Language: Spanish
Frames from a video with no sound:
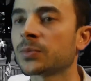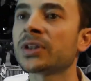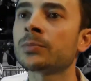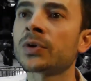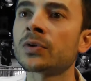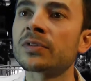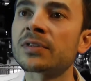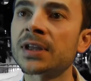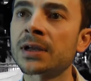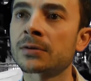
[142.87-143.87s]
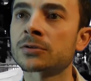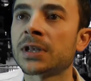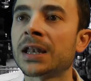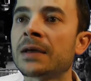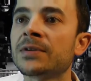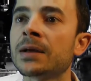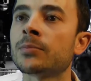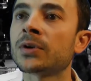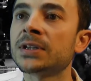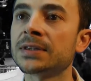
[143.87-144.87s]
poder pronunciarnos en la vida
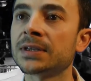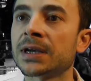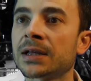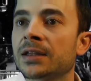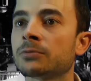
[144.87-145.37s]
política de